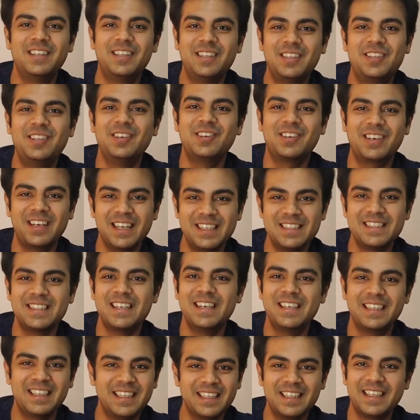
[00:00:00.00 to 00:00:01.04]
तो
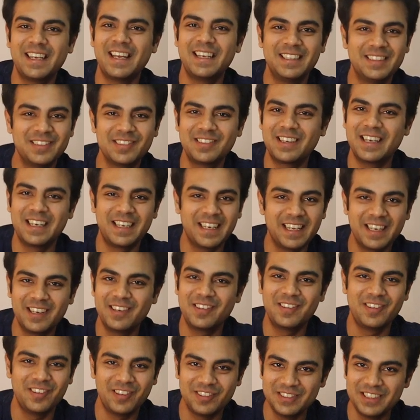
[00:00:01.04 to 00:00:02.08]
कंसल्ट की तैयारी तो करने
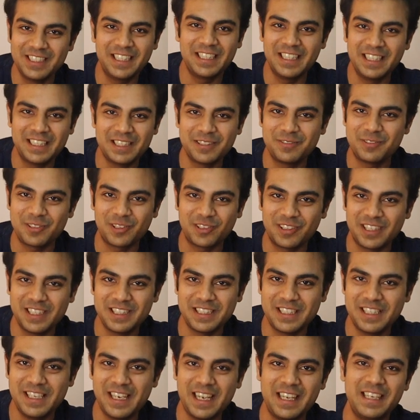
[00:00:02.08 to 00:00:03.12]
का कोई लॉजिक ही नहीं है जब
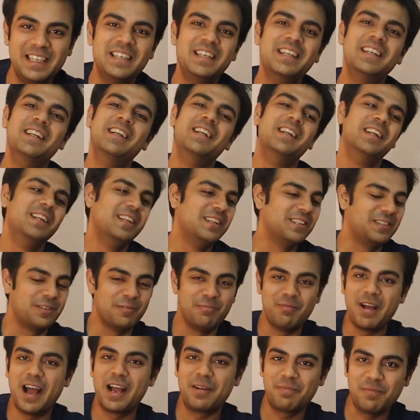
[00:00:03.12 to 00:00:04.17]
शॉर्टलिस्ट नहीं आई
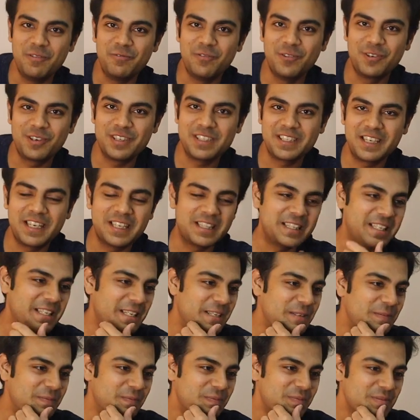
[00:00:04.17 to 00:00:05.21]
तो बैंक पे फोकस करते
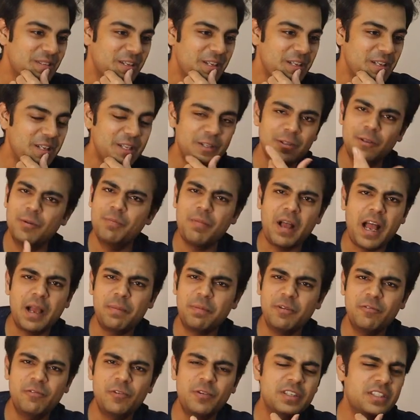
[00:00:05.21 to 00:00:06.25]
हैं तो
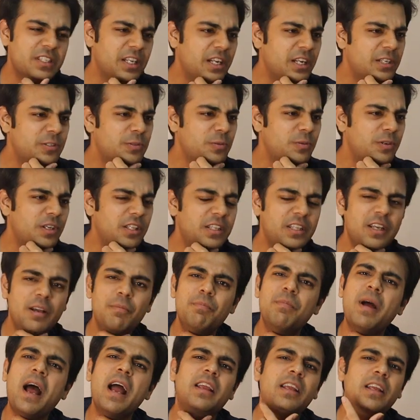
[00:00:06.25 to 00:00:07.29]
बैंक पे फोकस करना शुरू कर दिया
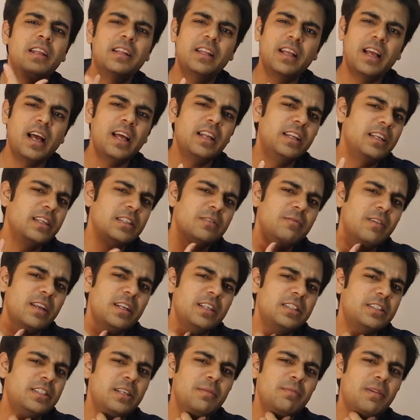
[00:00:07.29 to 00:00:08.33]
बैंक की तैयारी इज
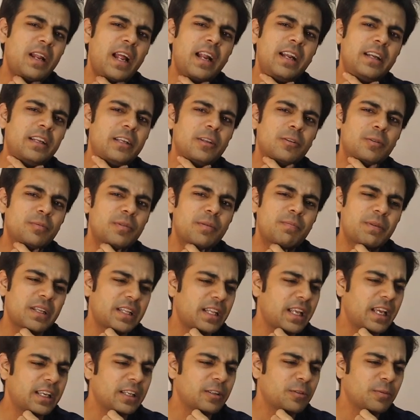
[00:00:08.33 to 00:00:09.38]
वेरी स्ट्रीमलाइन की तुम्हें
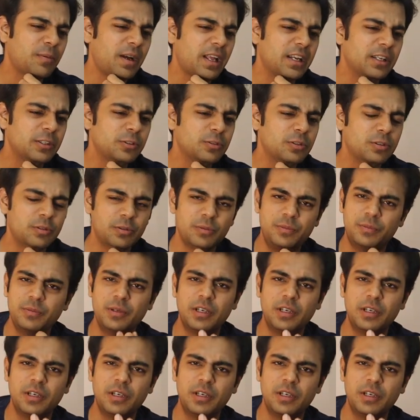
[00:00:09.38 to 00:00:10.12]
पता है कि तुम्हारे जो